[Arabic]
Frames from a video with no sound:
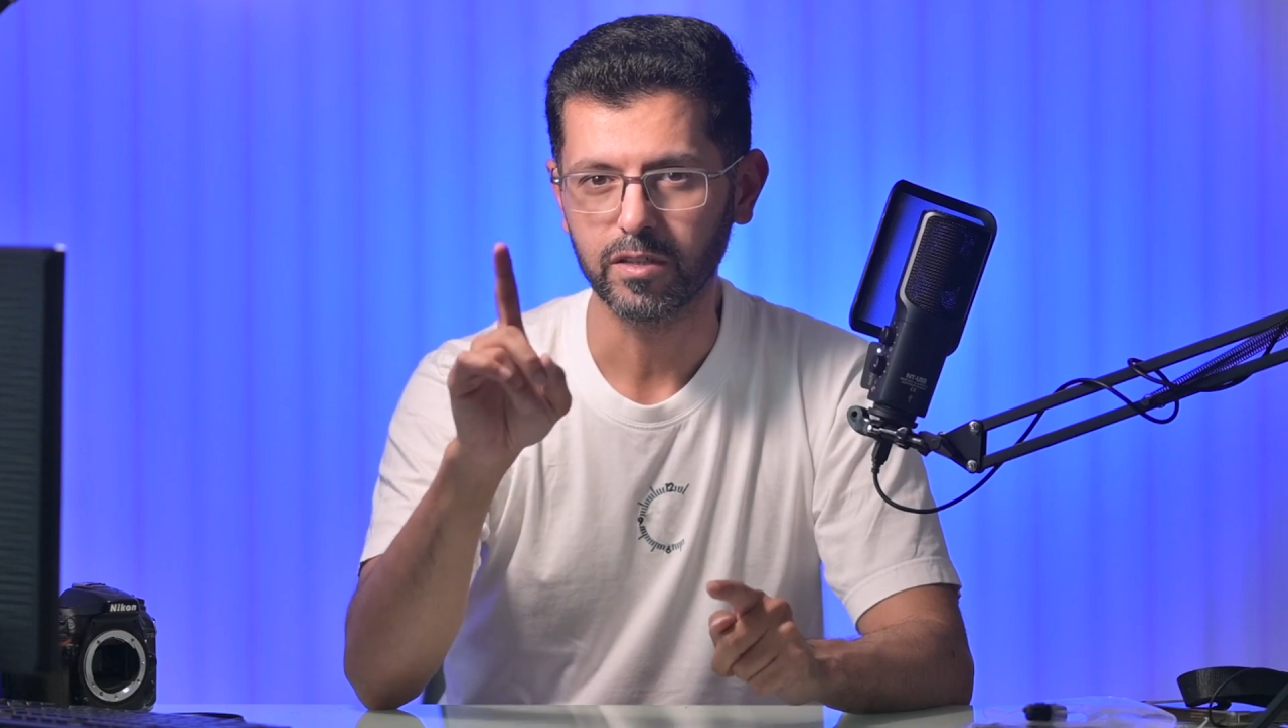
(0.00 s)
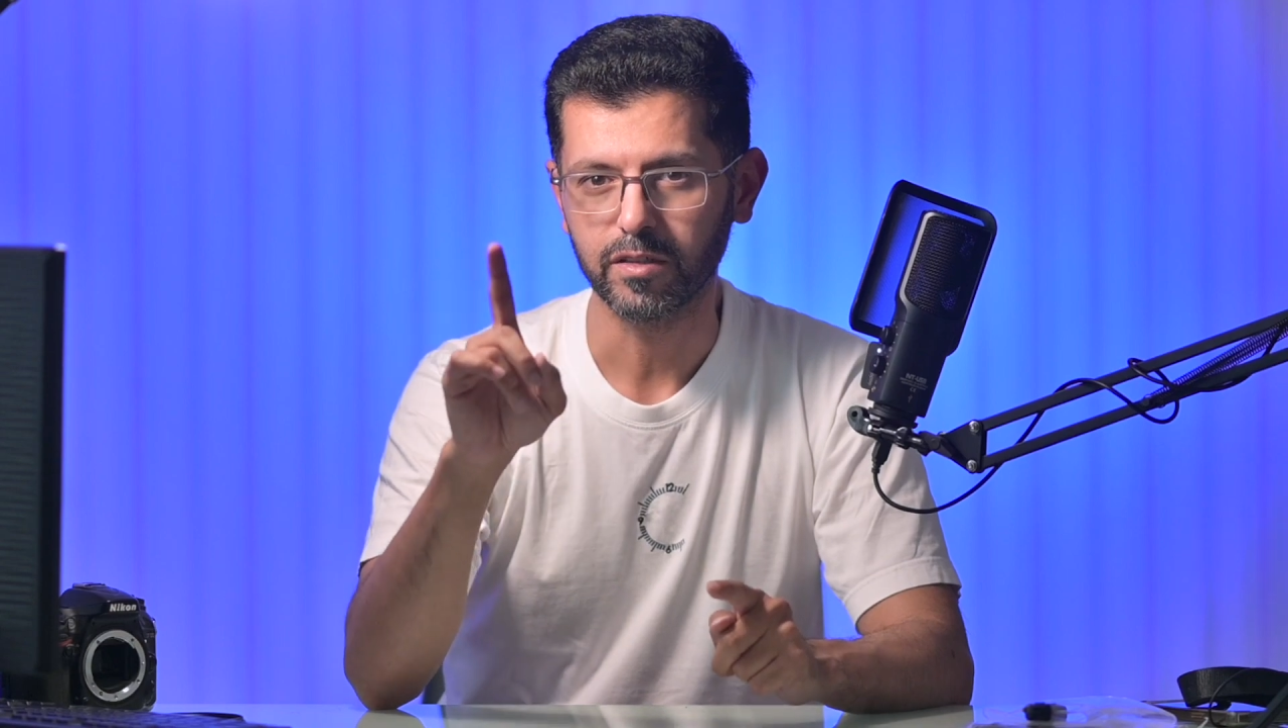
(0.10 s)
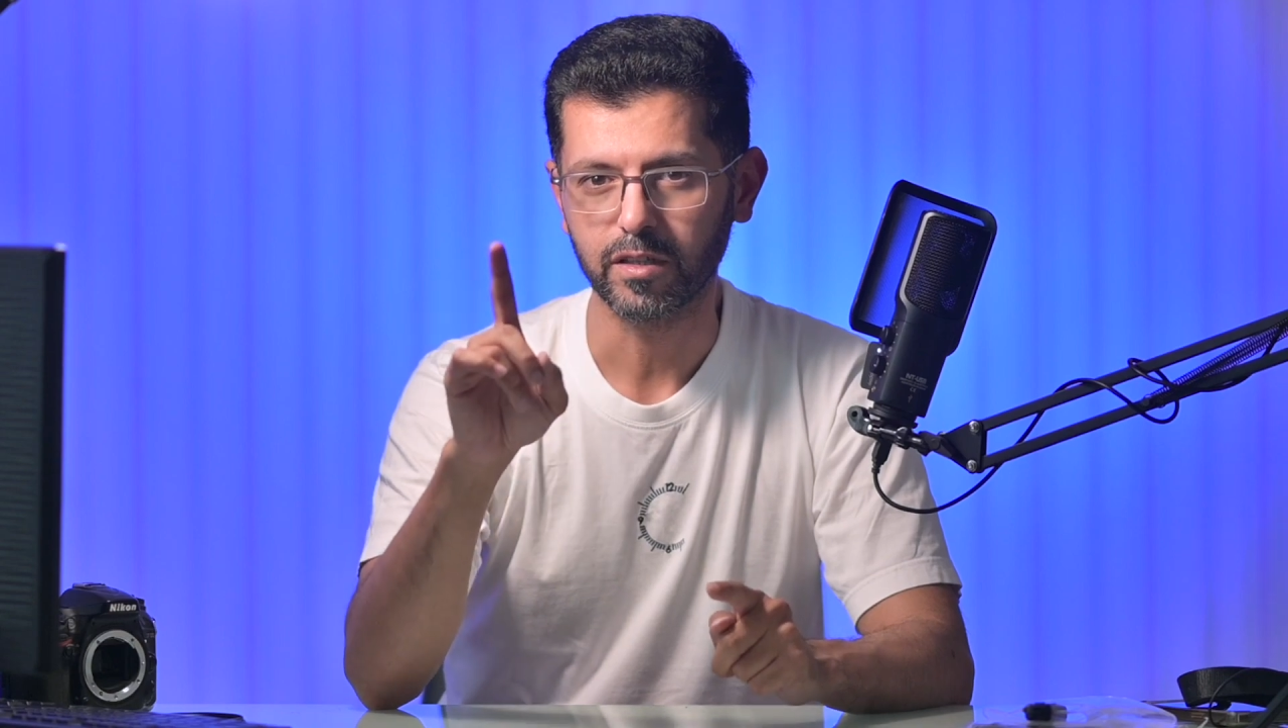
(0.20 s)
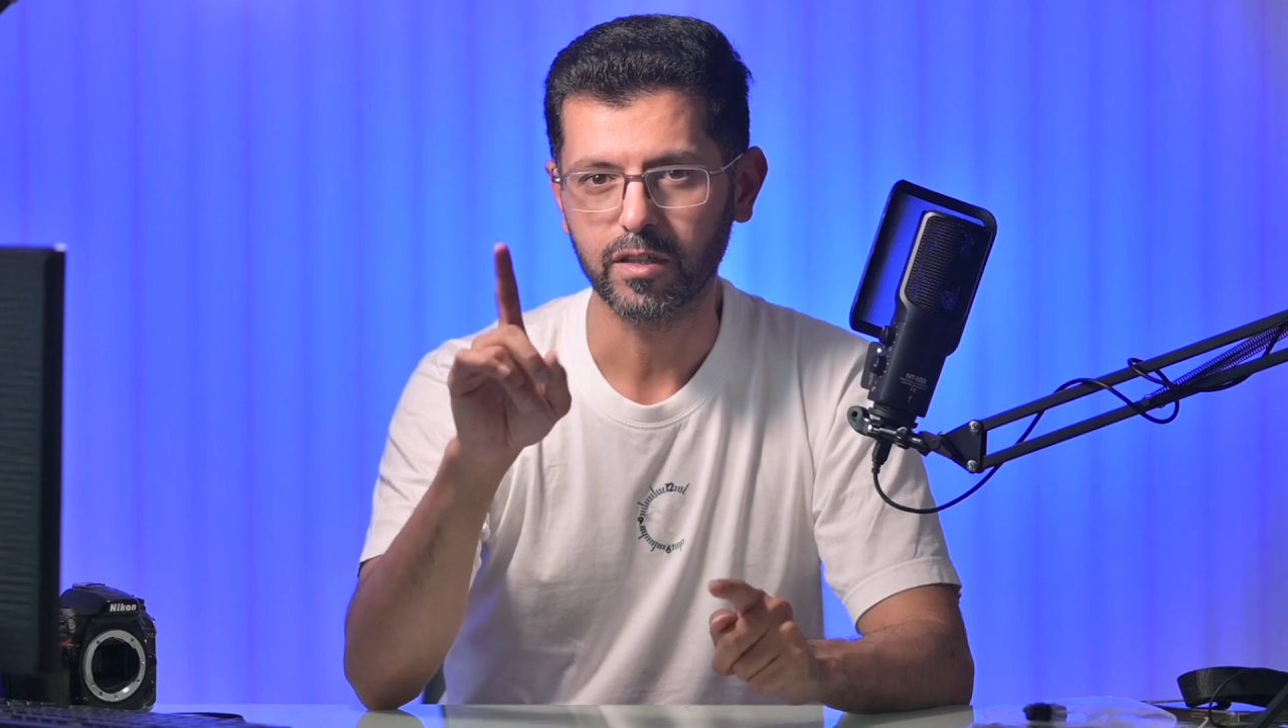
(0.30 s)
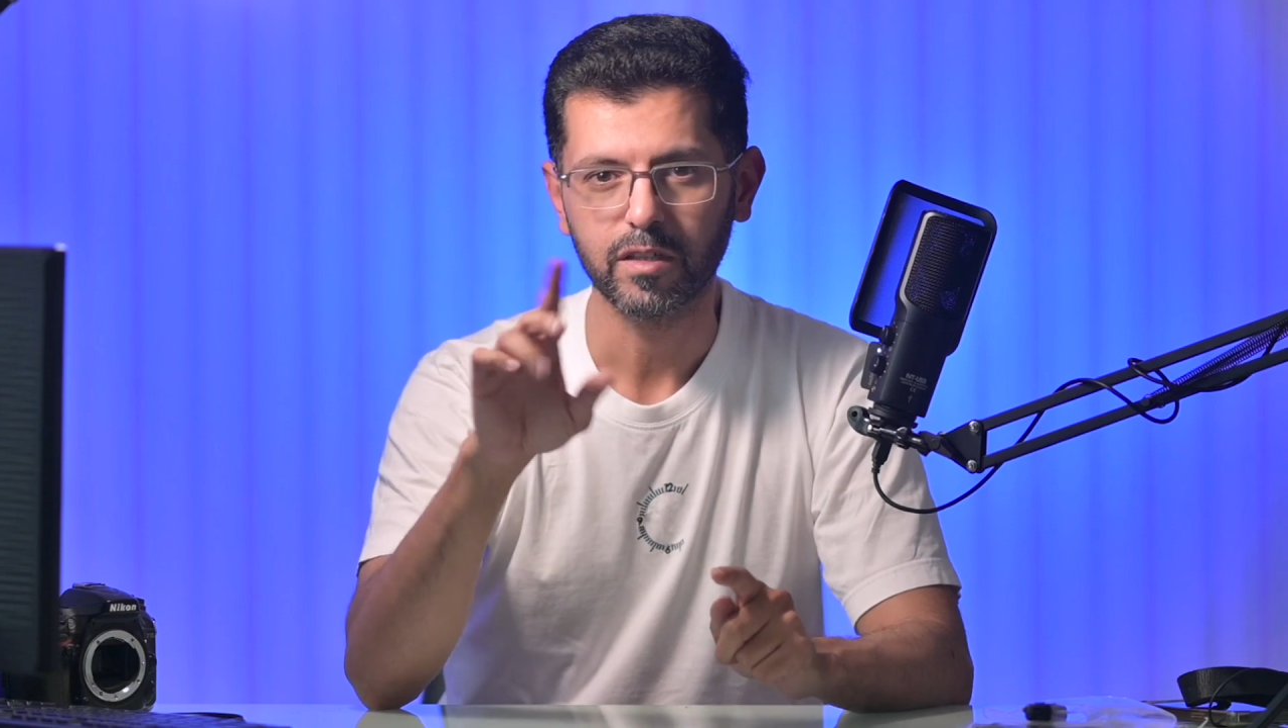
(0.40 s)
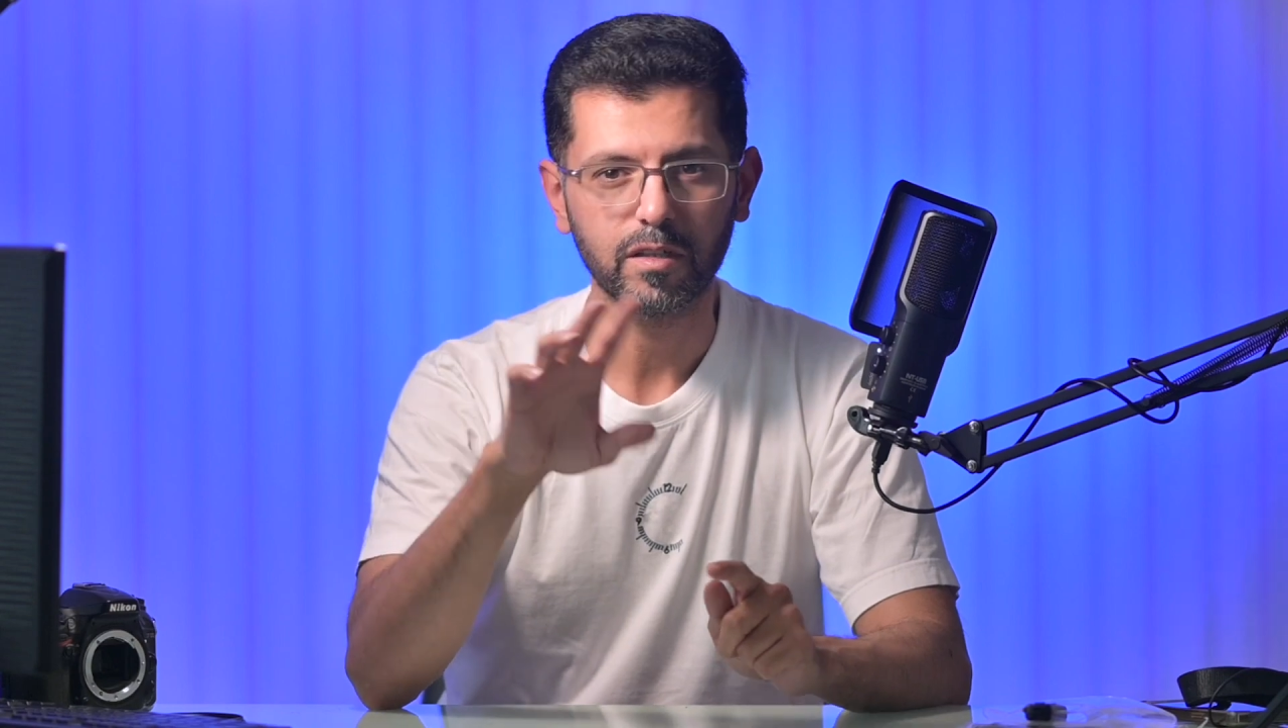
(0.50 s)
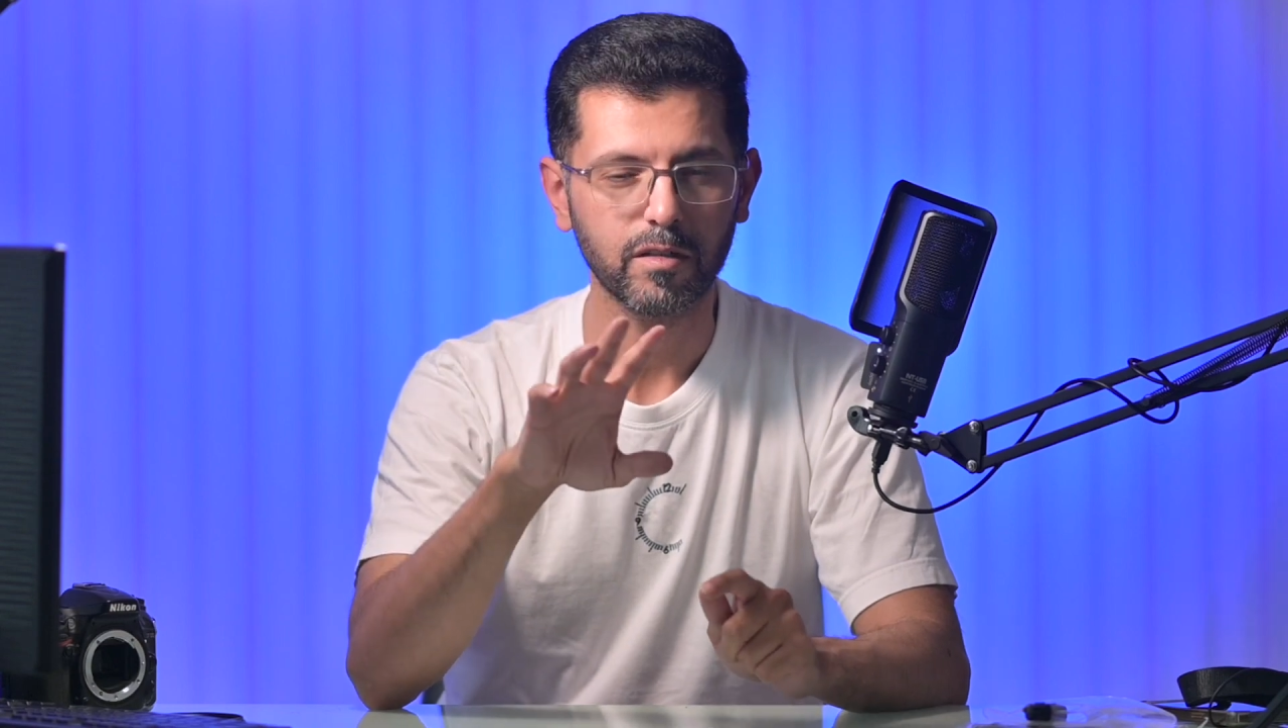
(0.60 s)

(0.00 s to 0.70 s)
عندك